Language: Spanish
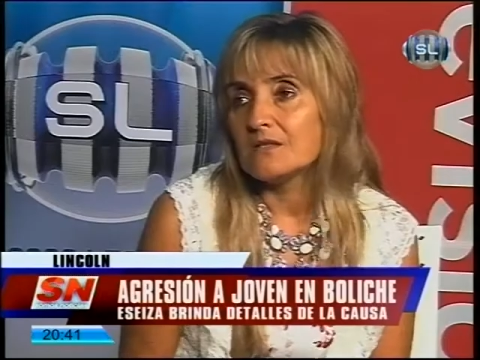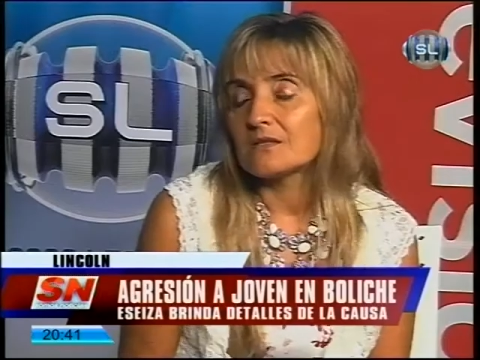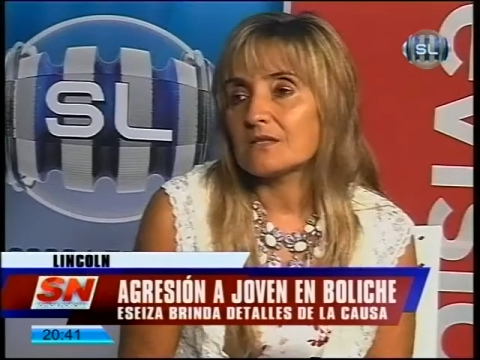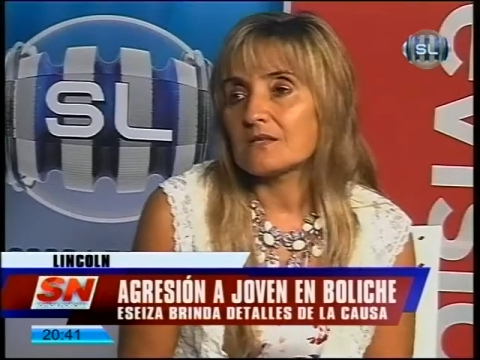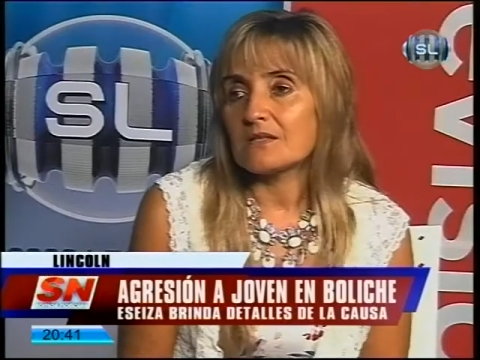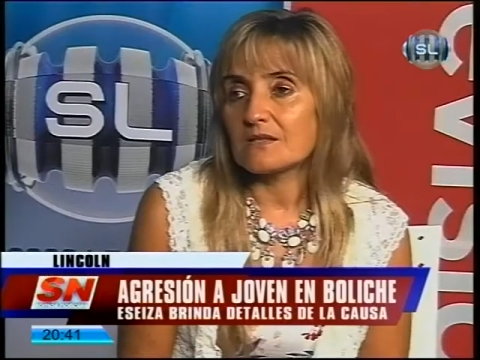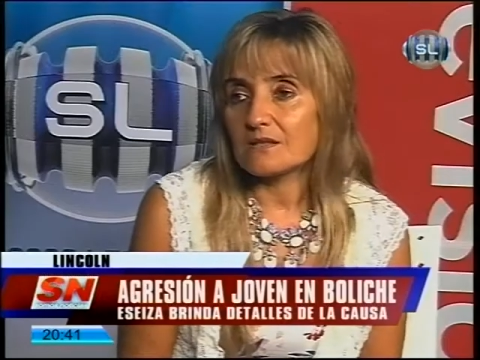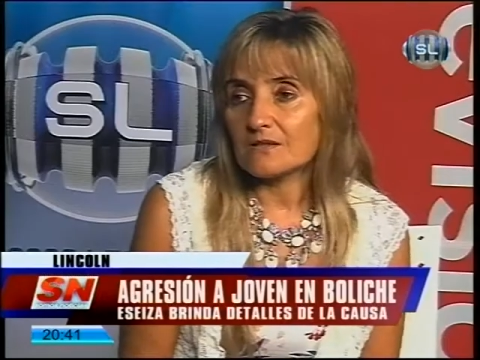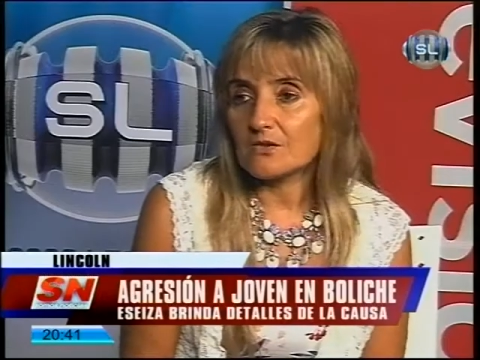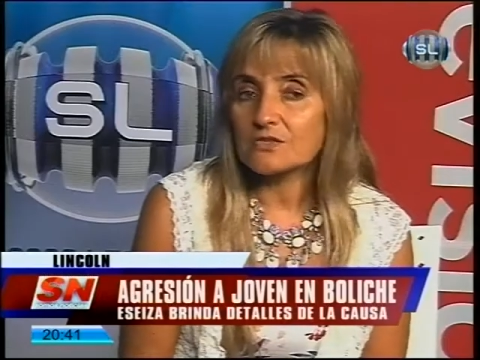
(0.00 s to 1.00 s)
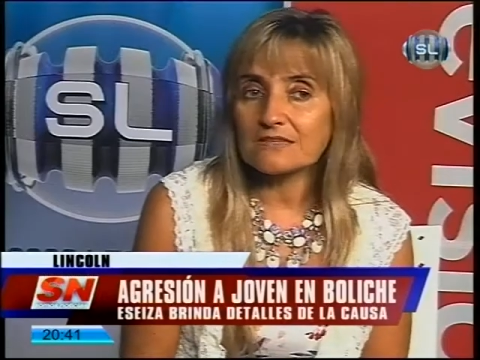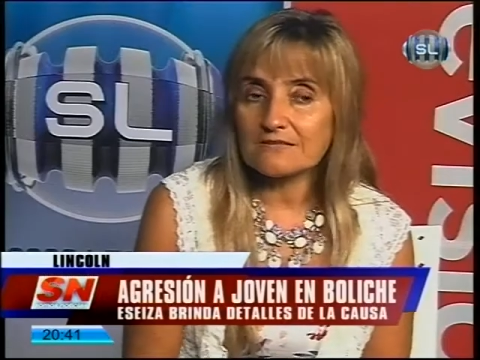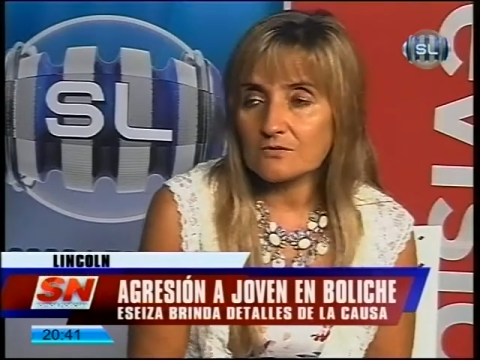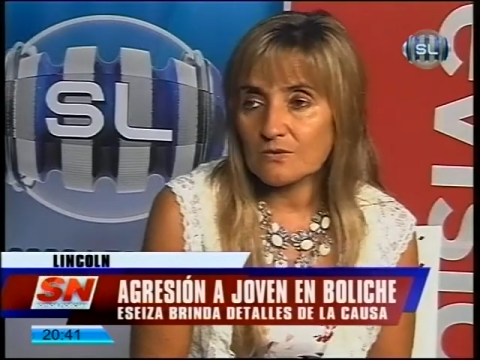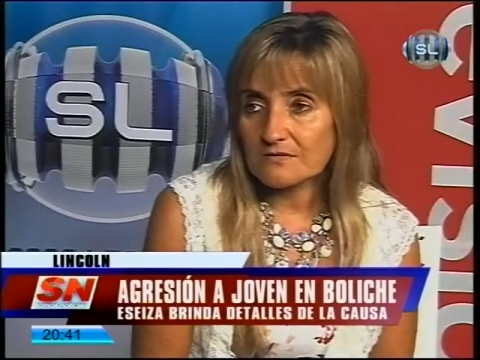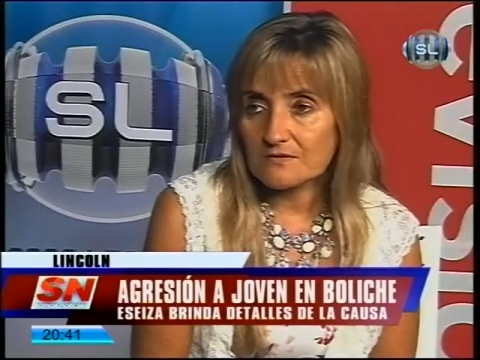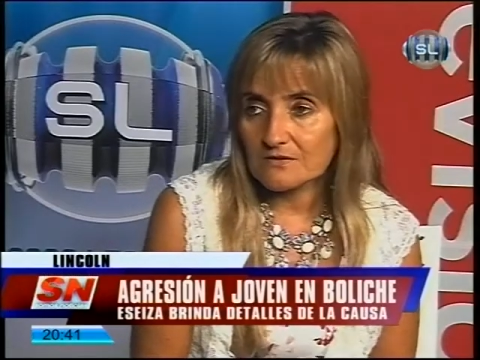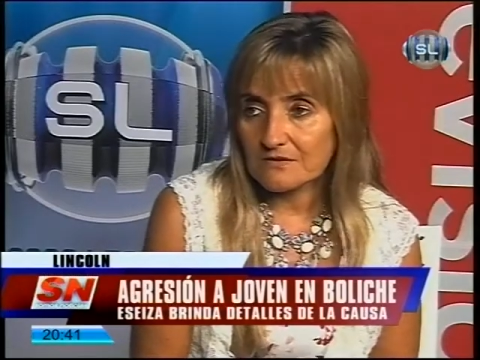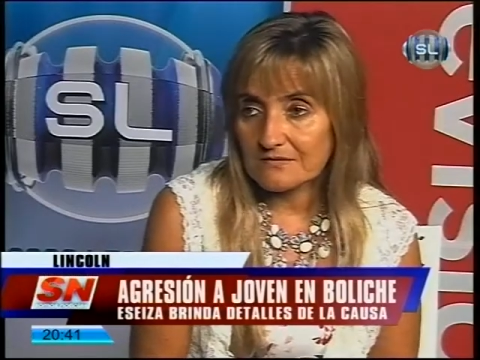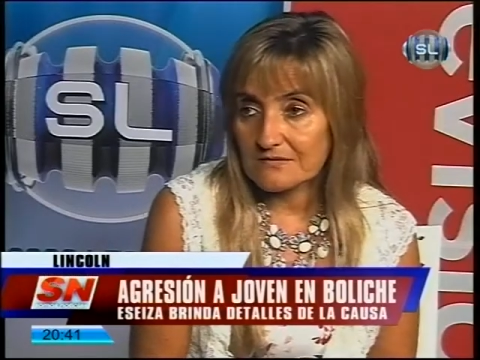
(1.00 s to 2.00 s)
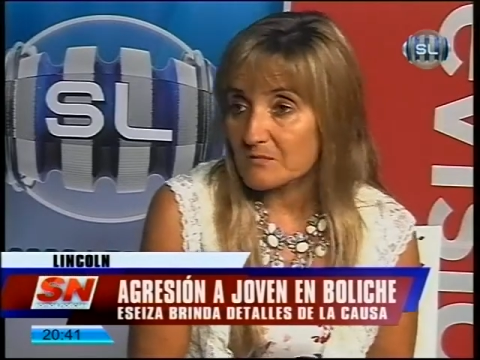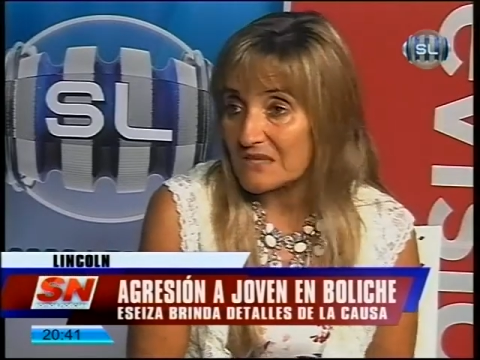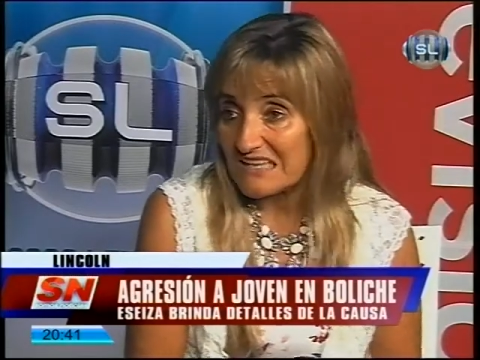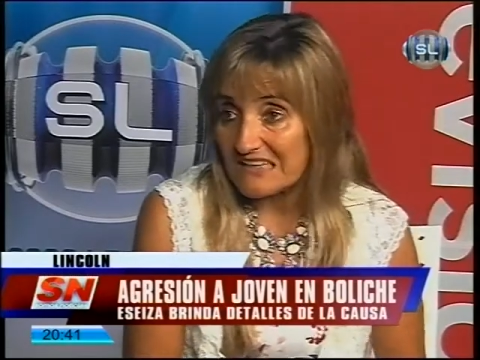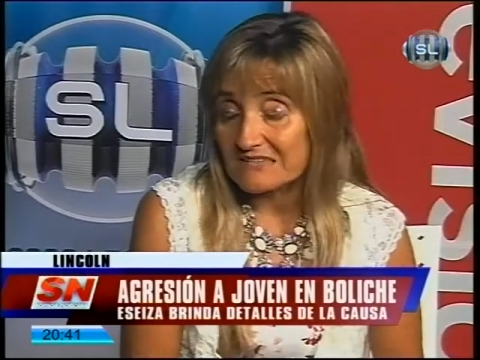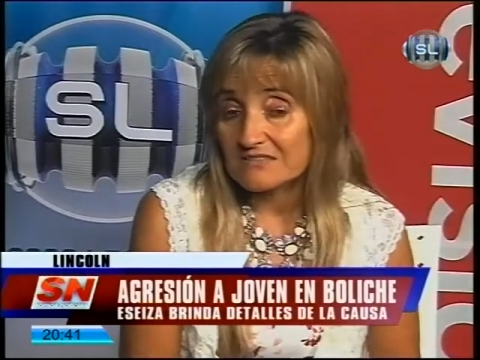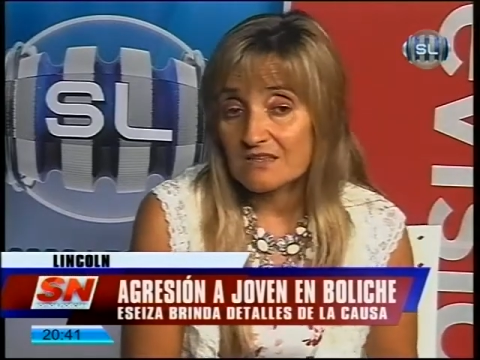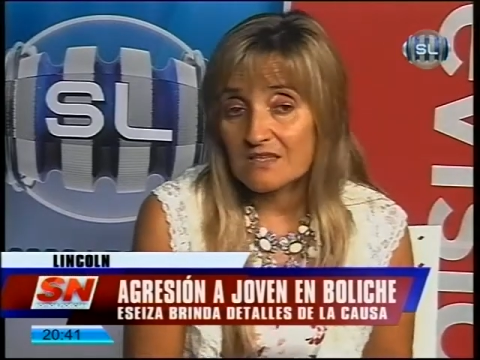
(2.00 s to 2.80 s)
eh, otras situaciones similares.